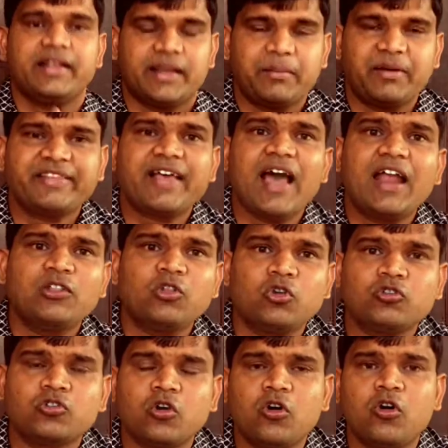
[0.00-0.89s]
नमस्कार
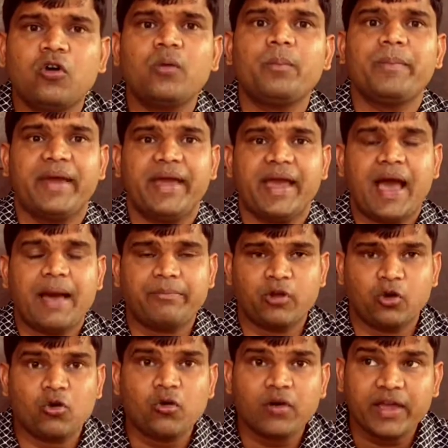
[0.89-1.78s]
दोस्तों मैं
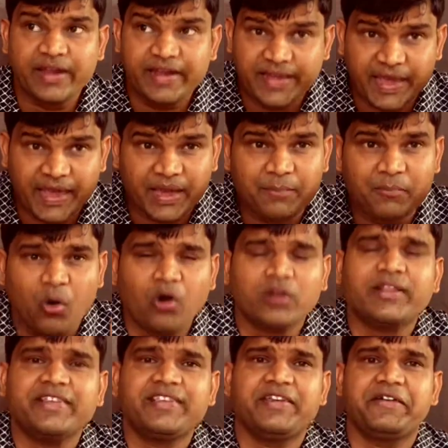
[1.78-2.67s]
आप लोगों के लिए एक
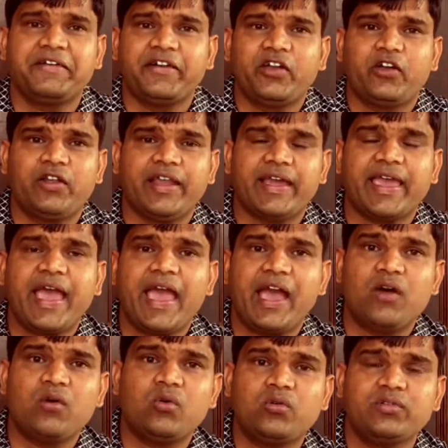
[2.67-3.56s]
बहुत अच्छी वीडियो लेके
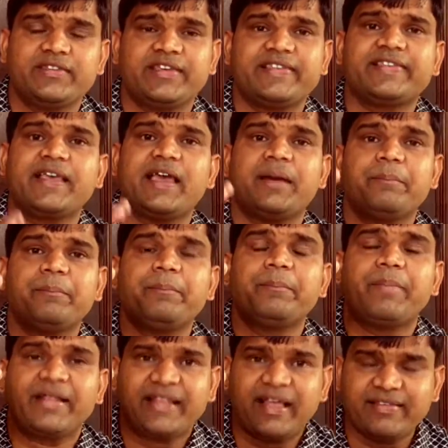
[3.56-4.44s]
आया हूँ जिससे हम
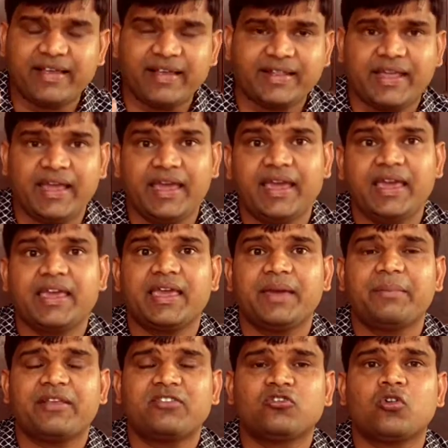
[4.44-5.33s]
बता सकते हैं
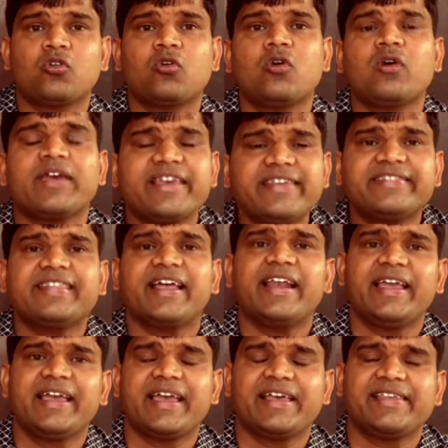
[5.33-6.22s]
कि बच्चों को किस
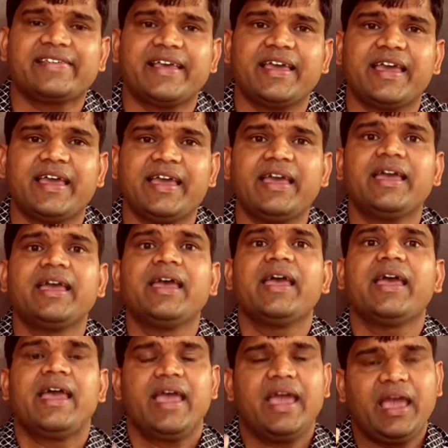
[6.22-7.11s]
तरीके से
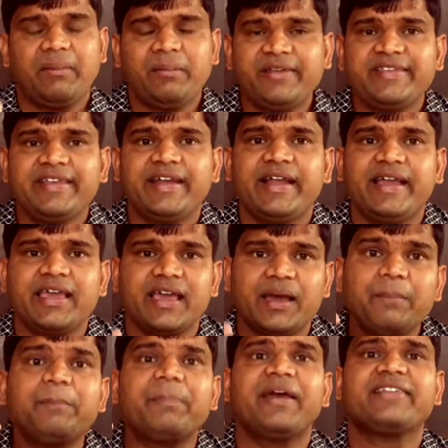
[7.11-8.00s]
ए बी सी डी की
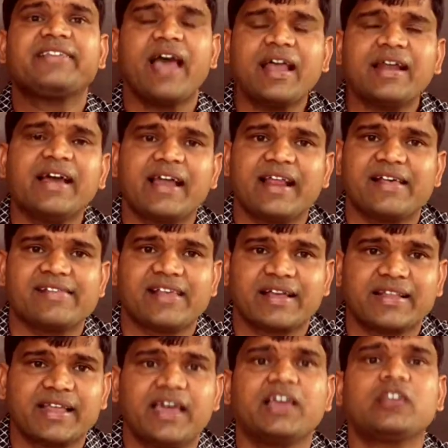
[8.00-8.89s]
हम पहचान करा
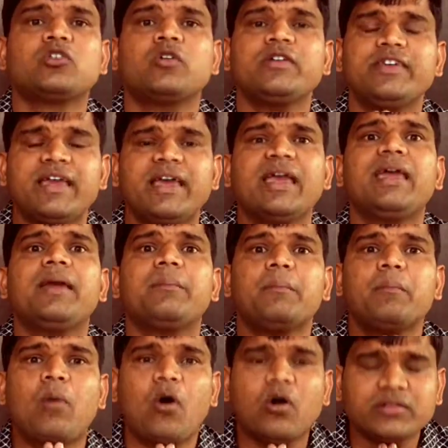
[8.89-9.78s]
सकते हैं तो ये
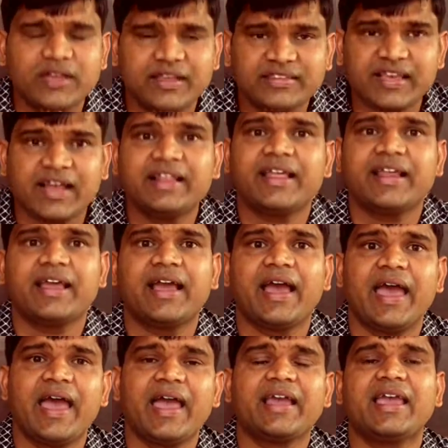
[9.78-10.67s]
बहुत अच्छा
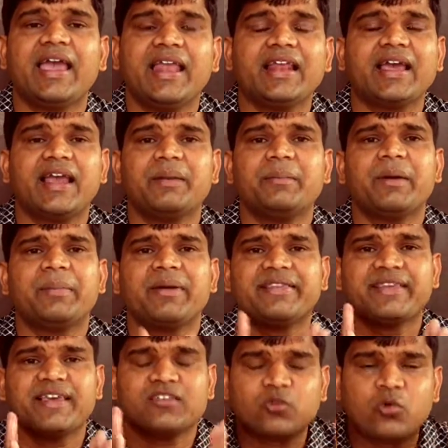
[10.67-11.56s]
तरीका है खेल खेल में
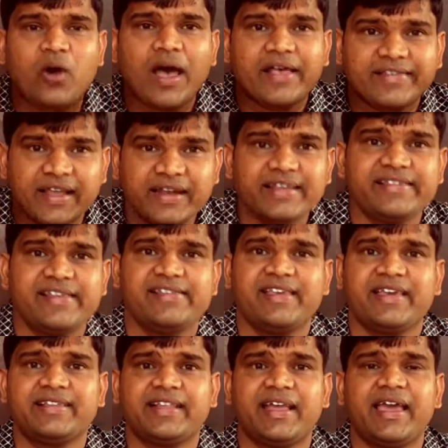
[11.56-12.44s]
बच्चे इसको आसानी से
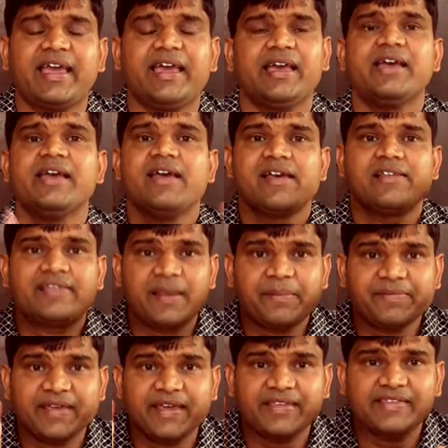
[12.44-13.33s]
सीखते हैं
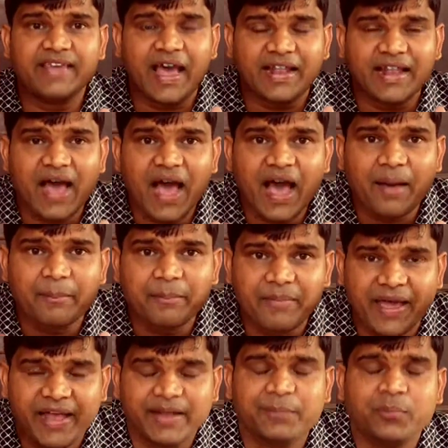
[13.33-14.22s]
सबसे ज़्यादा
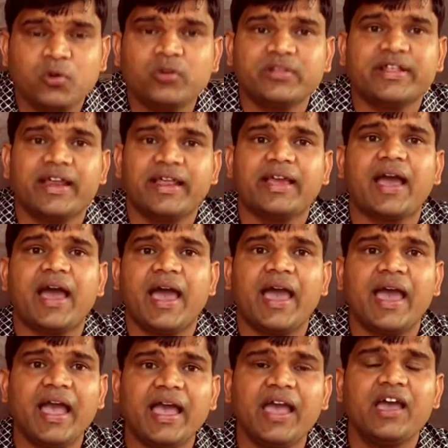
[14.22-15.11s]
महत्वपूर्ण तरीका
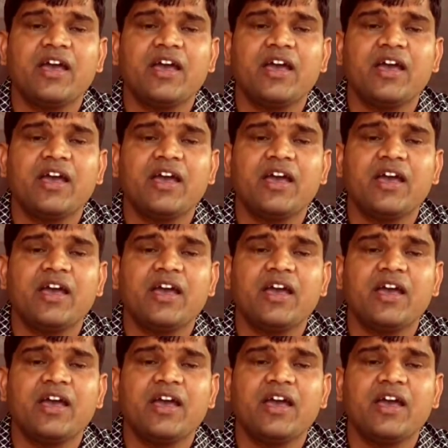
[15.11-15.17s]
है